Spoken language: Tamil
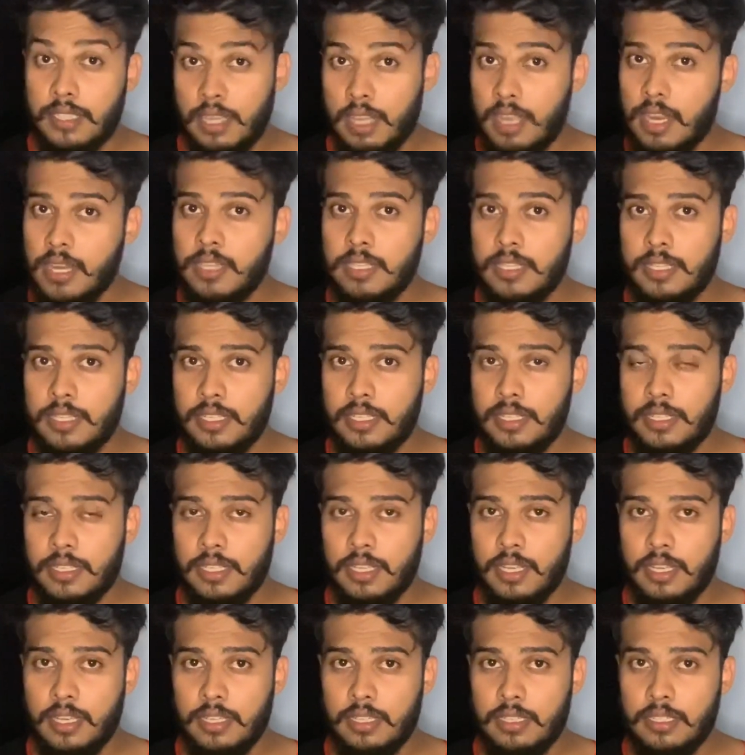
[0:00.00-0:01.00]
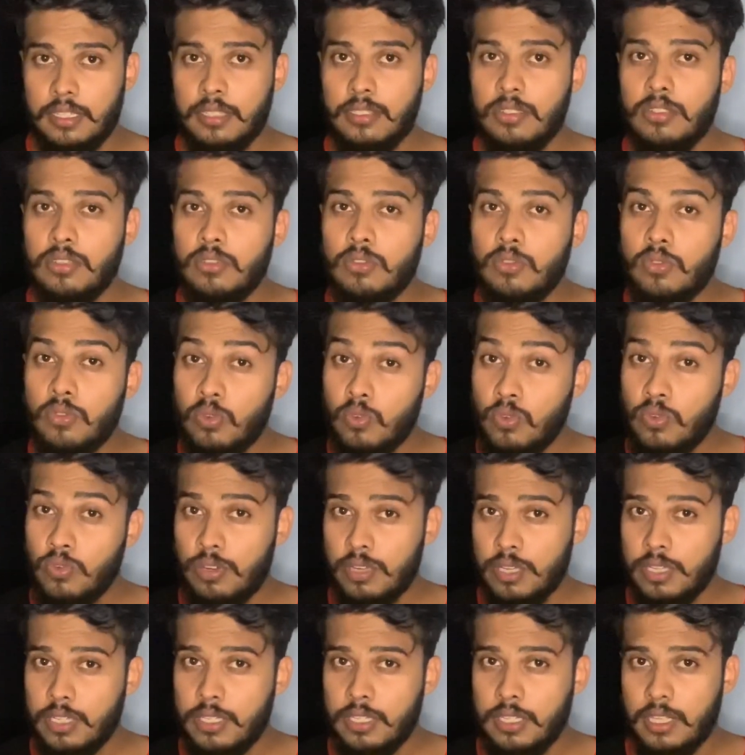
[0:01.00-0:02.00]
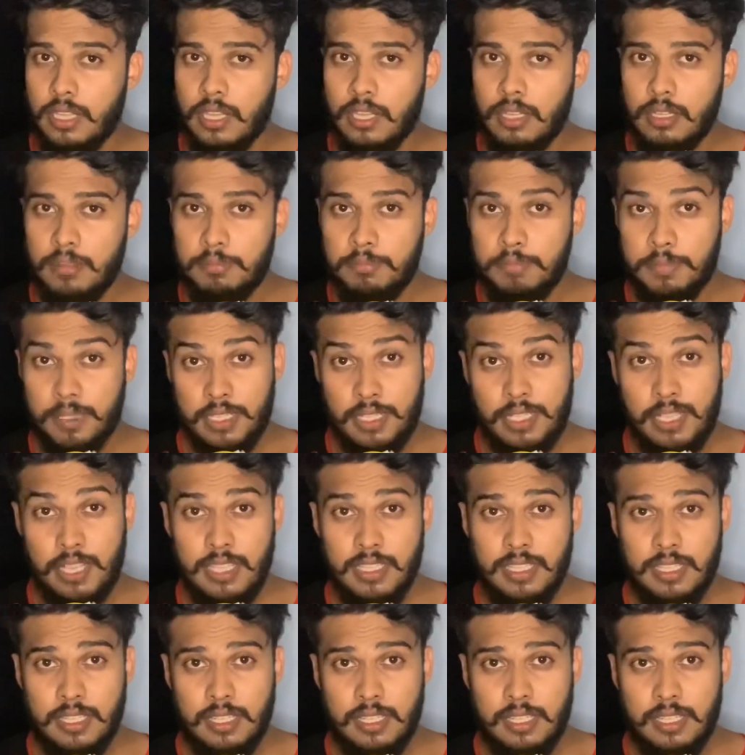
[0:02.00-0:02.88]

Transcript: நாடு ரீதியாக ஊர் ரீதியாக பிரதேச